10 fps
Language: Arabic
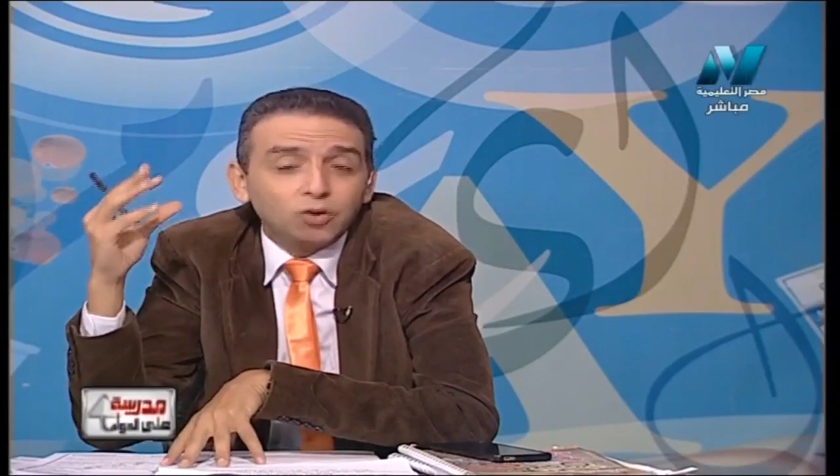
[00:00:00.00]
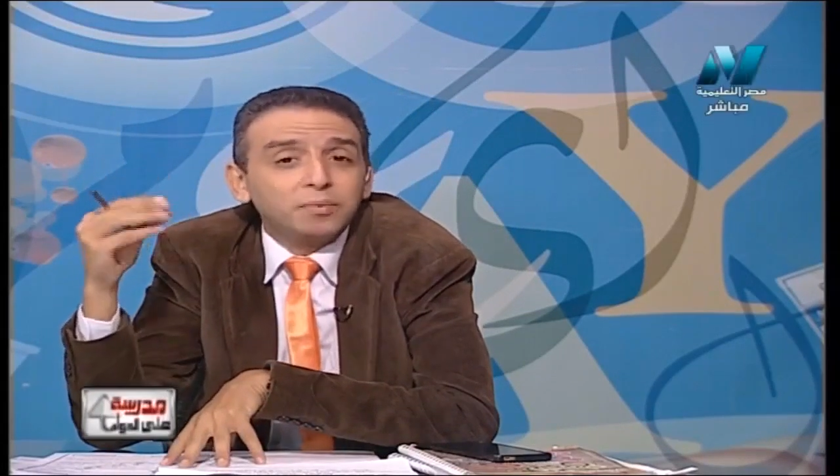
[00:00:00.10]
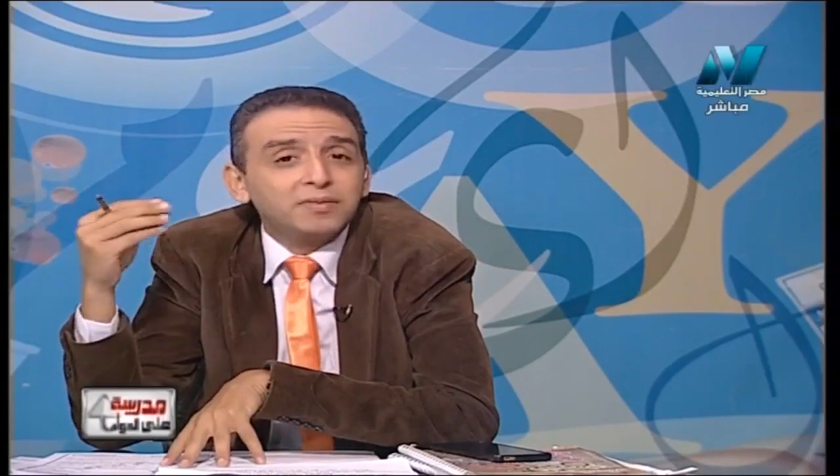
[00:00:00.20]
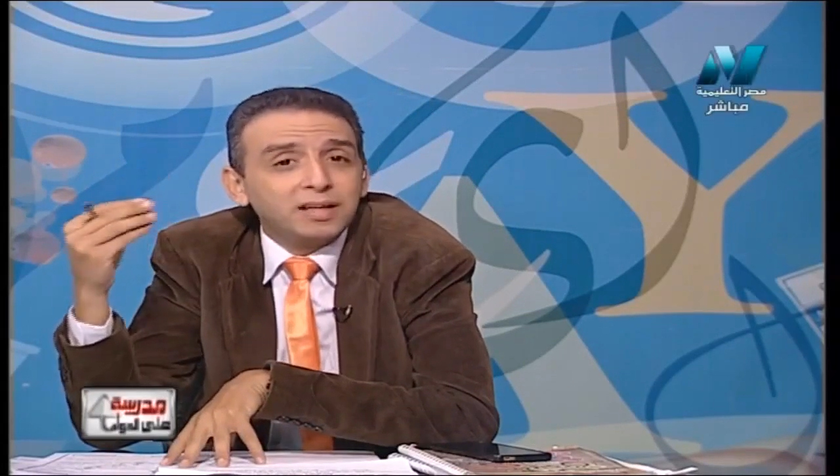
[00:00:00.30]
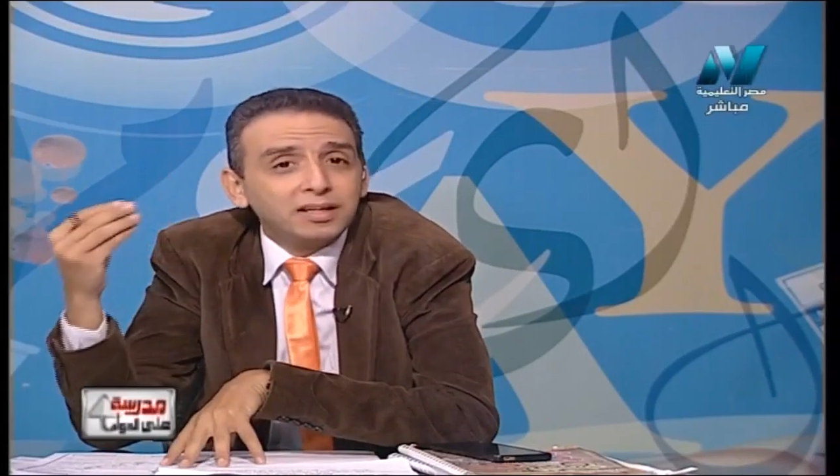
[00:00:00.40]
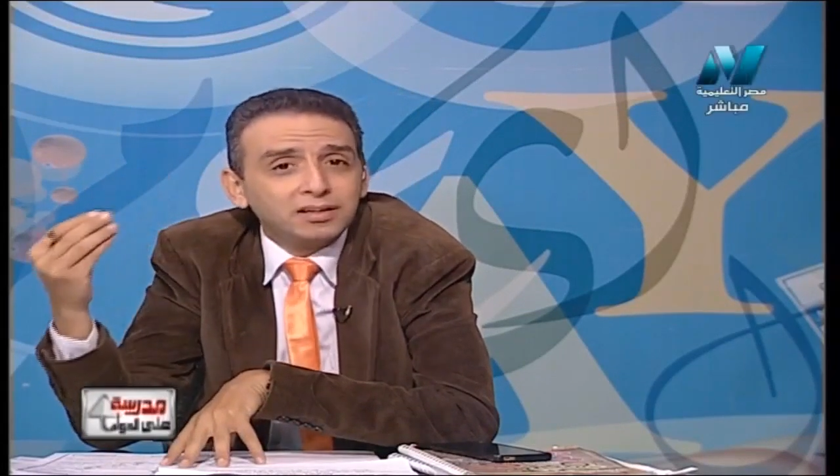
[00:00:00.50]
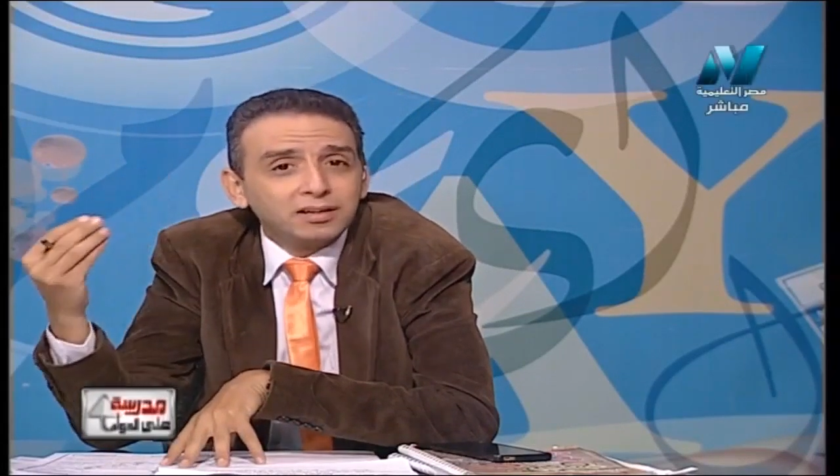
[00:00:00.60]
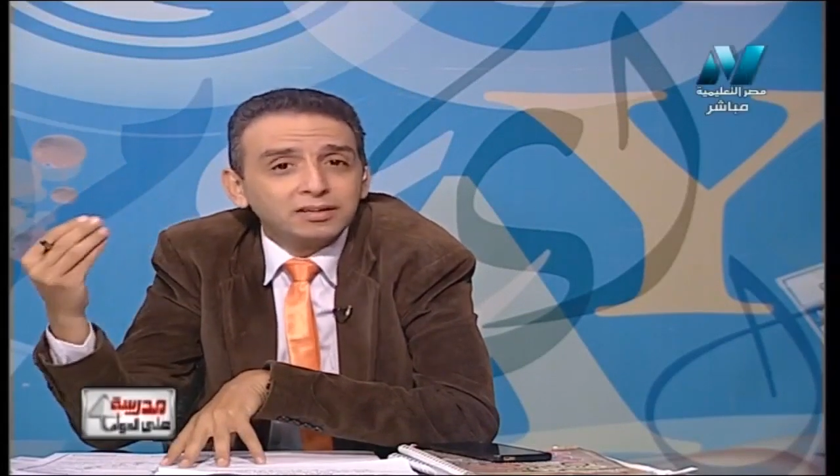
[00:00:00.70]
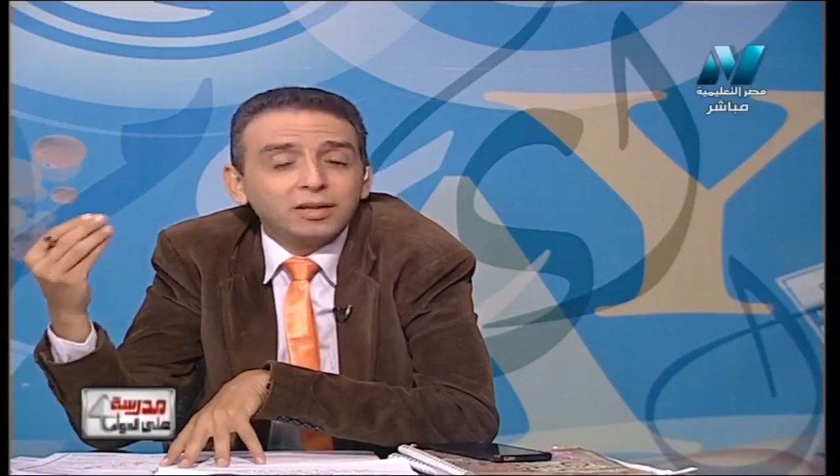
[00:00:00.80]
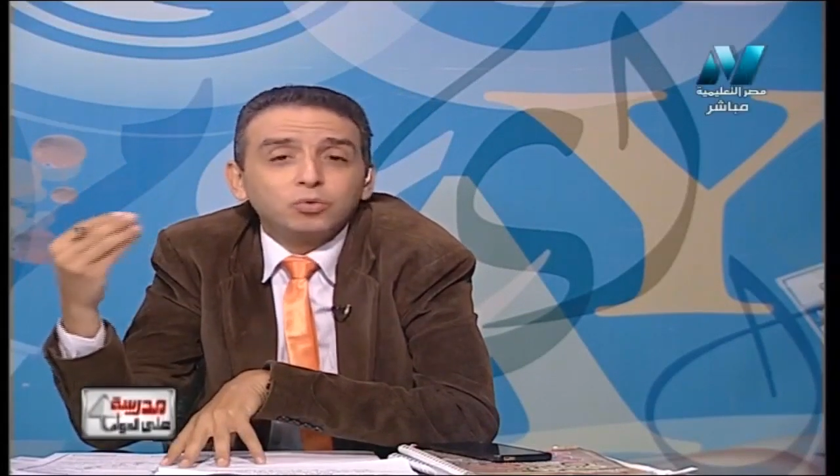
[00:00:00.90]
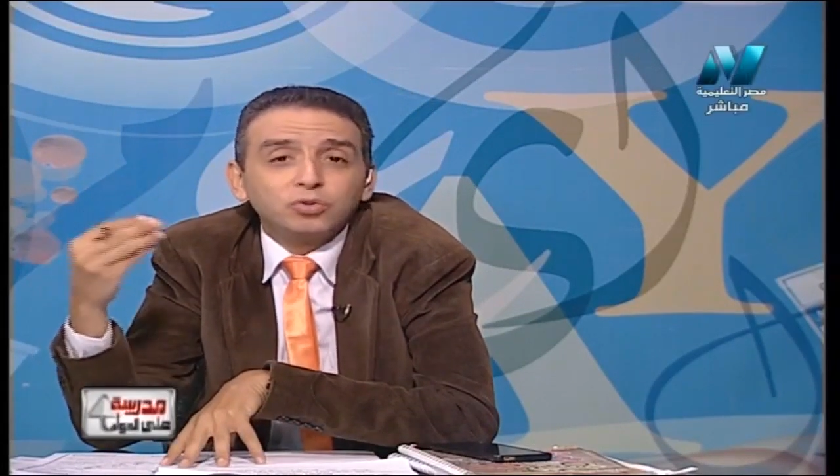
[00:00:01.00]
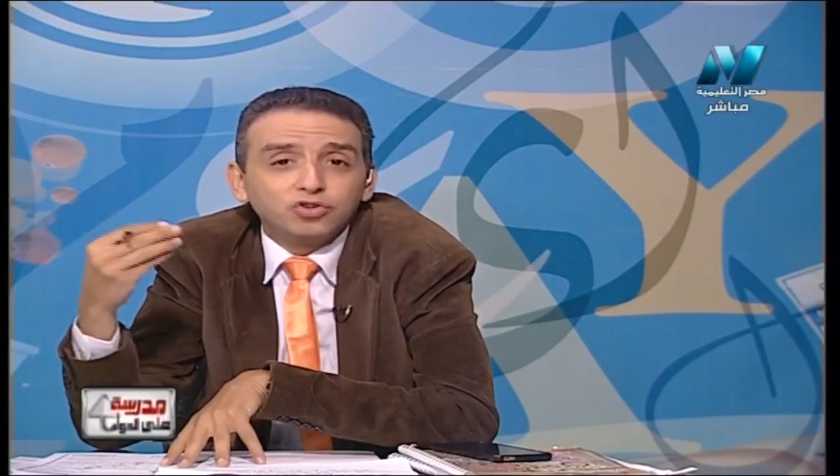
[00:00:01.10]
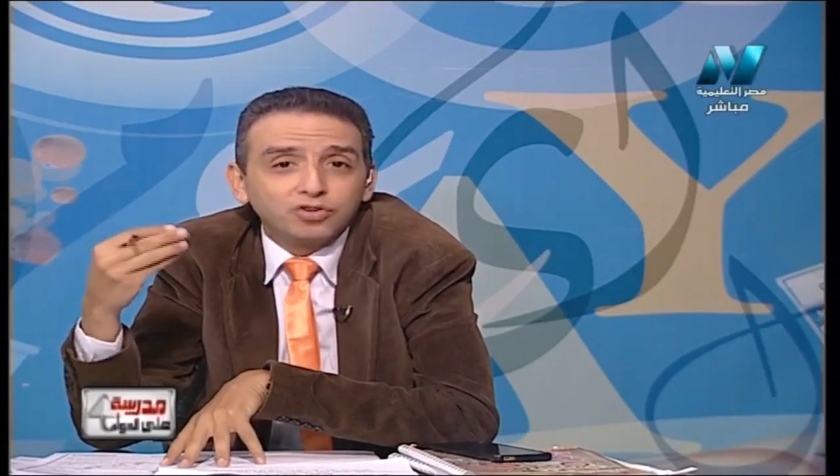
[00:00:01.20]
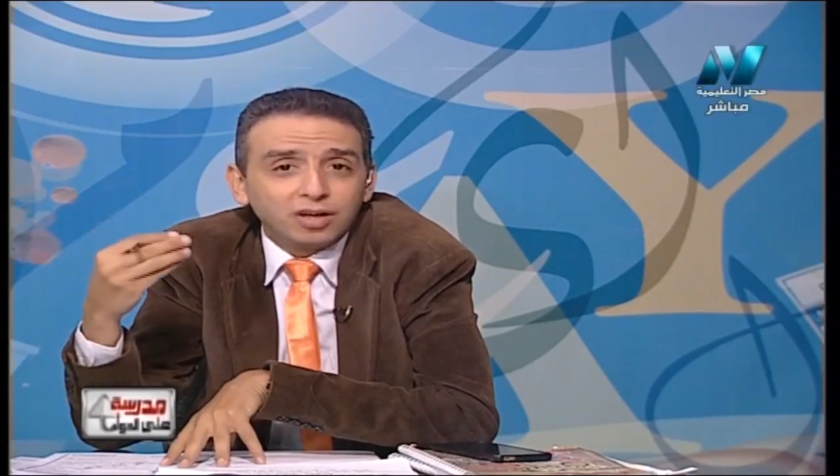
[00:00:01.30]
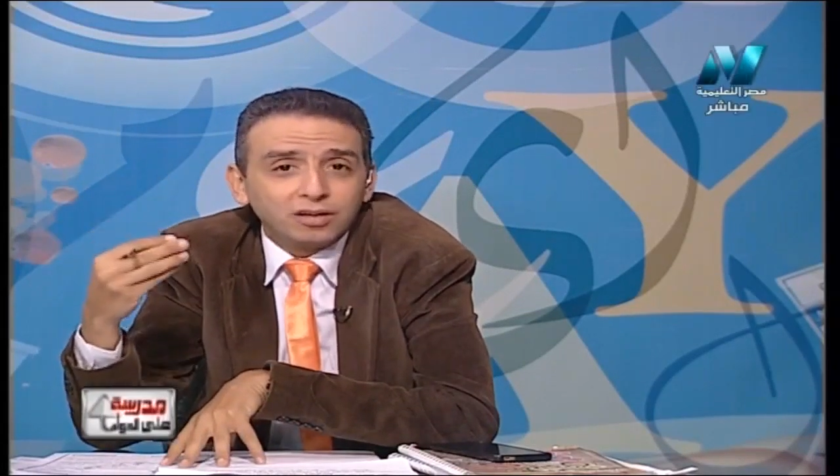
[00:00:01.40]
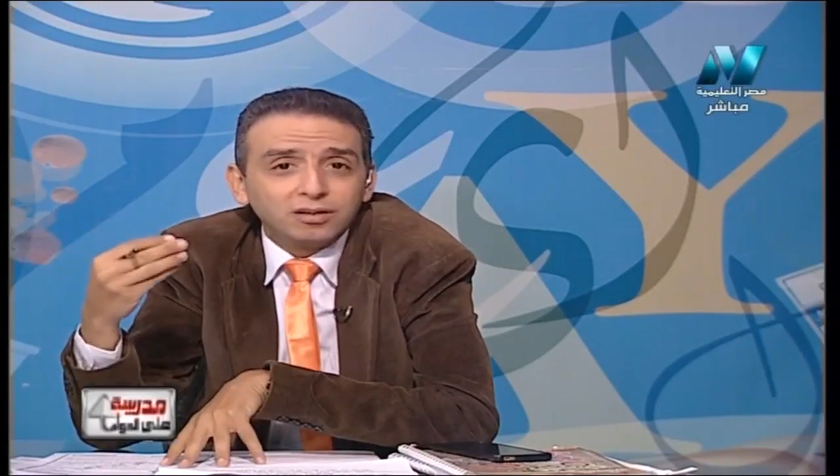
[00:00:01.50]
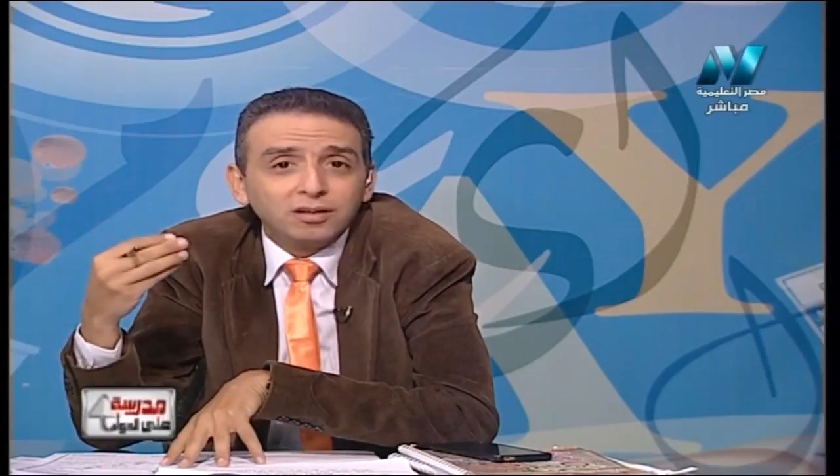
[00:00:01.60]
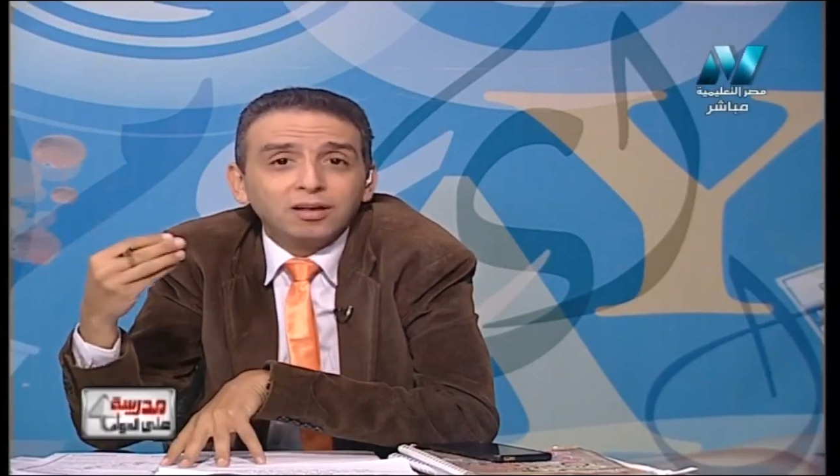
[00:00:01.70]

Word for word: وبذلك يكون الشاعر